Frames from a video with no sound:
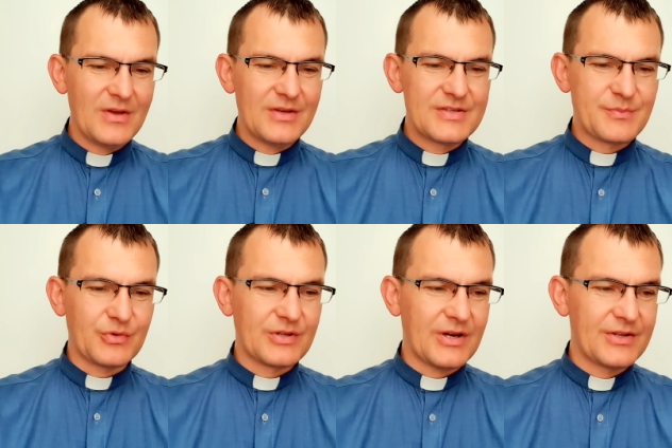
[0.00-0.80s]
i
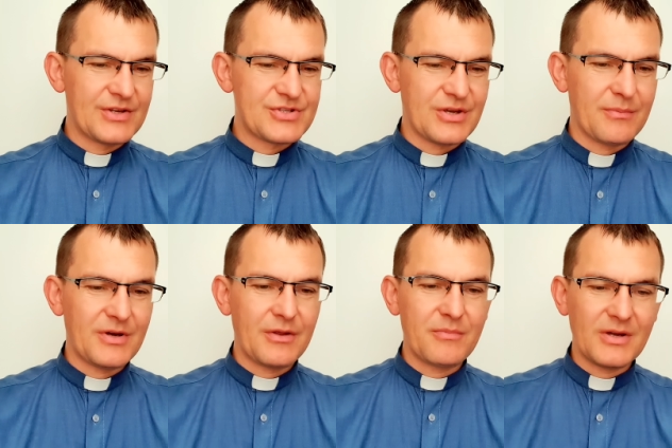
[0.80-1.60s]
spotkania się
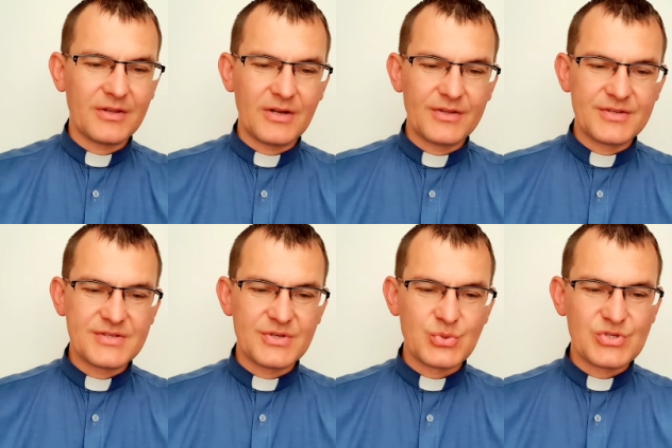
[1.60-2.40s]
Marii Magdaleny z
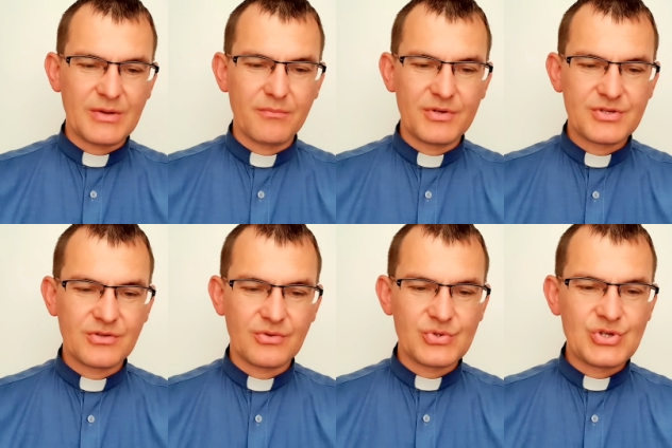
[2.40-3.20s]
Jezusem. Będzie
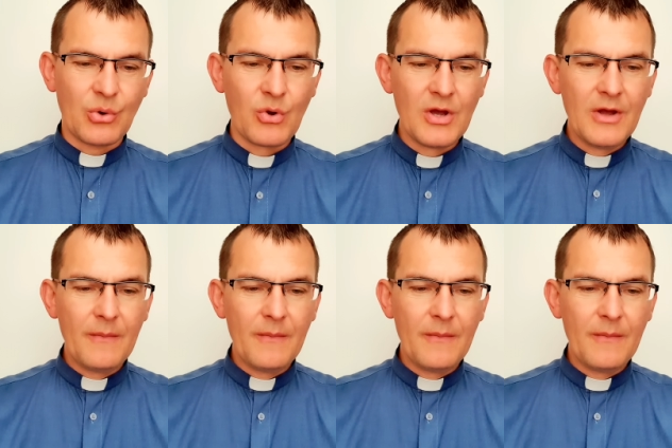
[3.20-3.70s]
to rozdział